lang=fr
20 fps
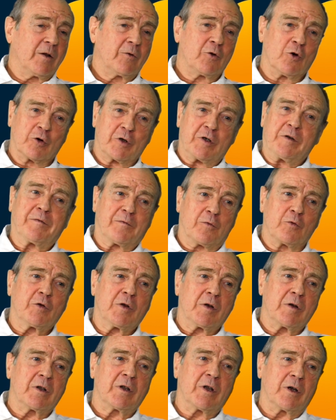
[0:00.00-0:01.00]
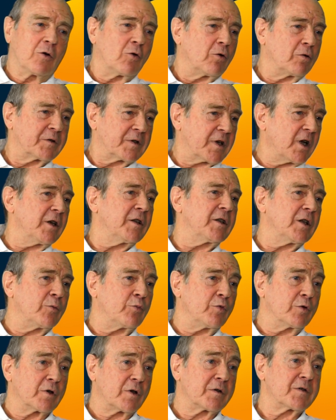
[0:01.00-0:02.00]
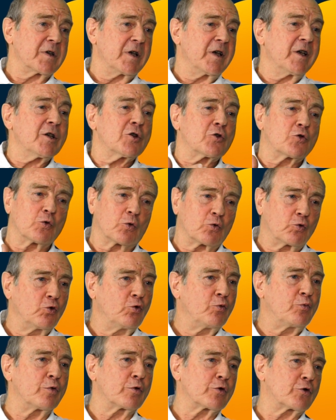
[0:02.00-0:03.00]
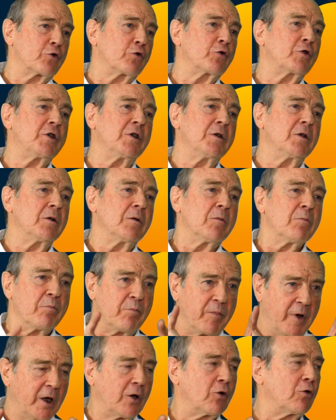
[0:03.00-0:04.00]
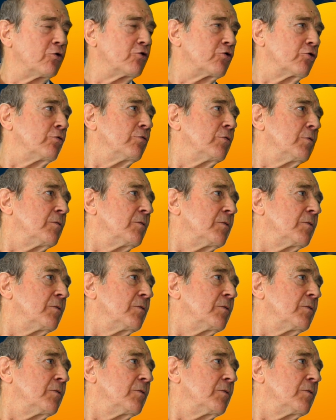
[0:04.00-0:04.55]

Donc il faut des, grosses qualités de puissance et surtout pour ceux qui mènent le jeu.